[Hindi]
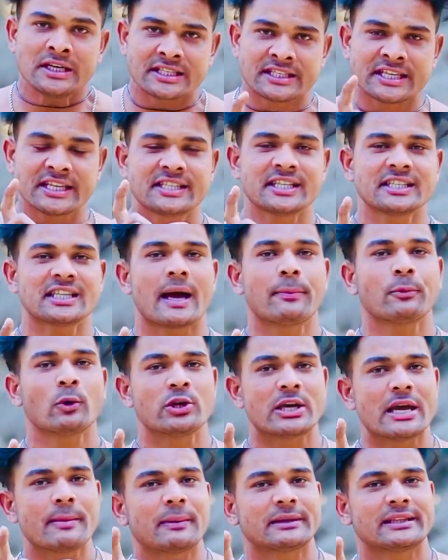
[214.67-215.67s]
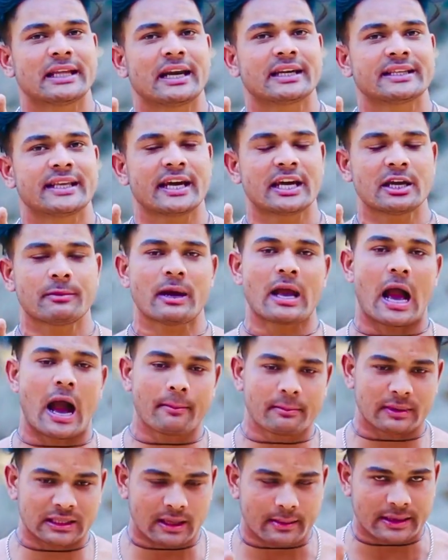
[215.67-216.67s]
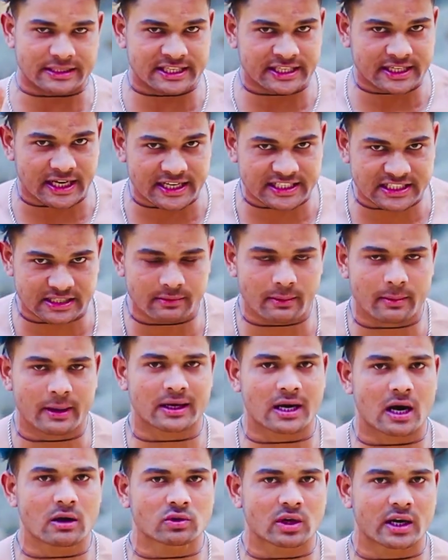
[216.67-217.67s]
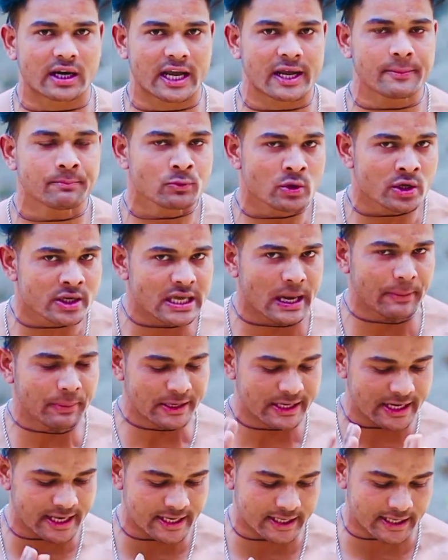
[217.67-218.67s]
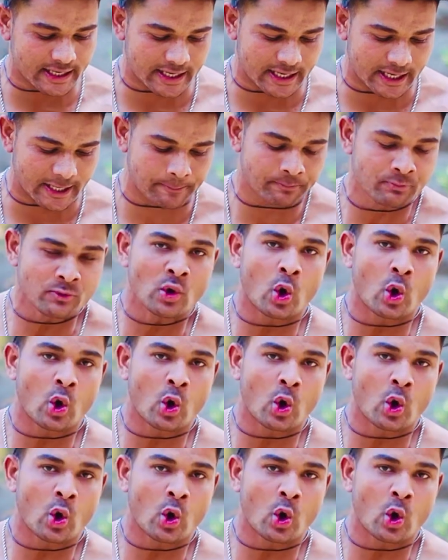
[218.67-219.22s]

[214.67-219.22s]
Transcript: शीशे से आपको ये पता लग जाए कि भाई हम मतलब अच्छी कंडीशन में वर्कआउट कर रहे हैं या फिर नहीं कर रहे हैं